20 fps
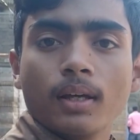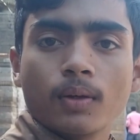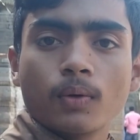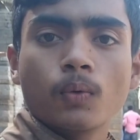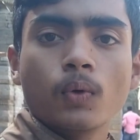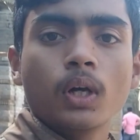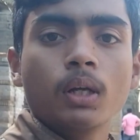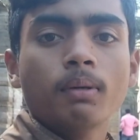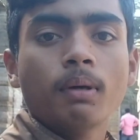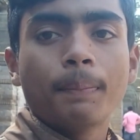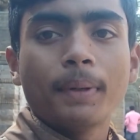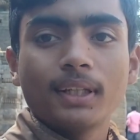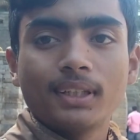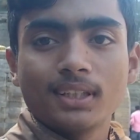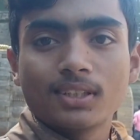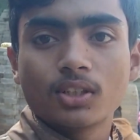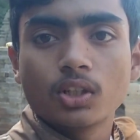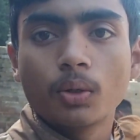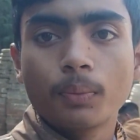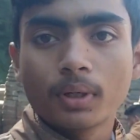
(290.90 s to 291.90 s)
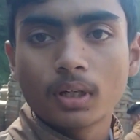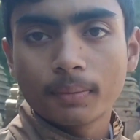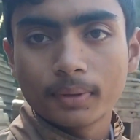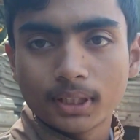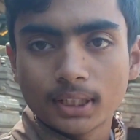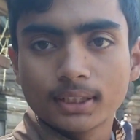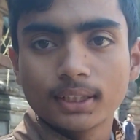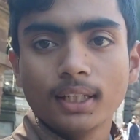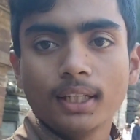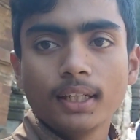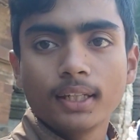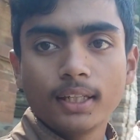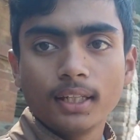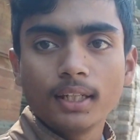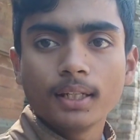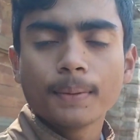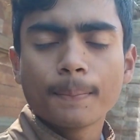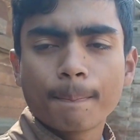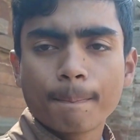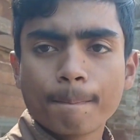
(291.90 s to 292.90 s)
गूगल में पैंतीस किलोमीटर बताते हैं
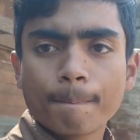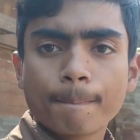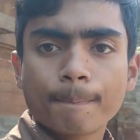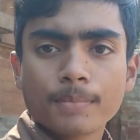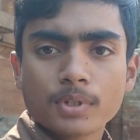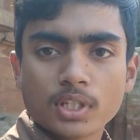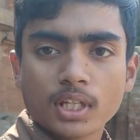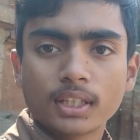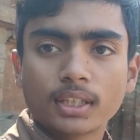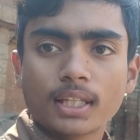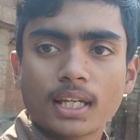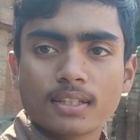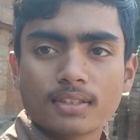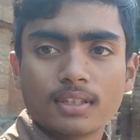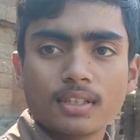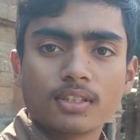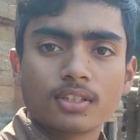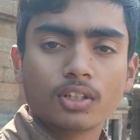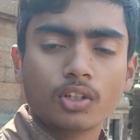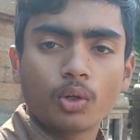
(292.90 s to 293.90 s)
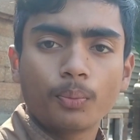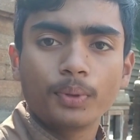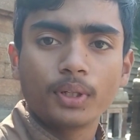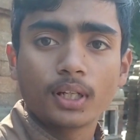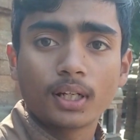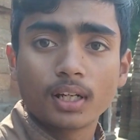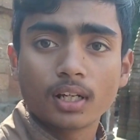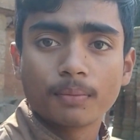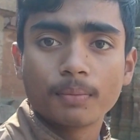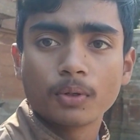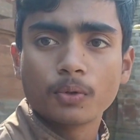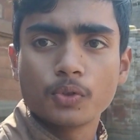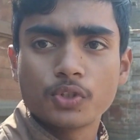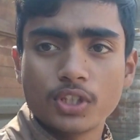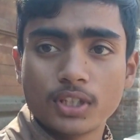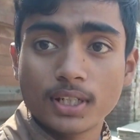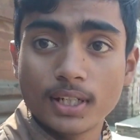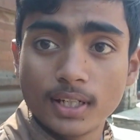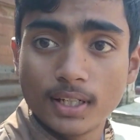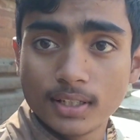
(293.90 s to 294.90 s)
लेकिन सत्ताईस तीस किलोमीटर लगभग कुछ
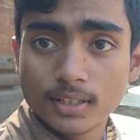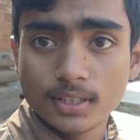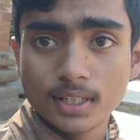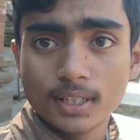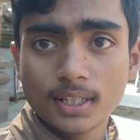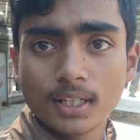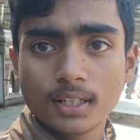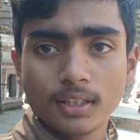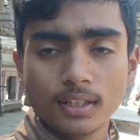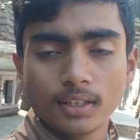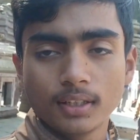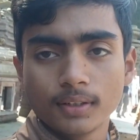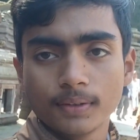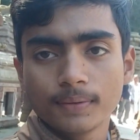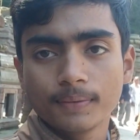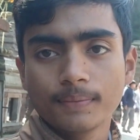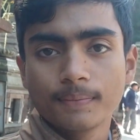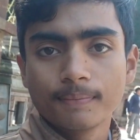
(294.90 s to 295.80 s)
इतना है ज़्यादा नहीं है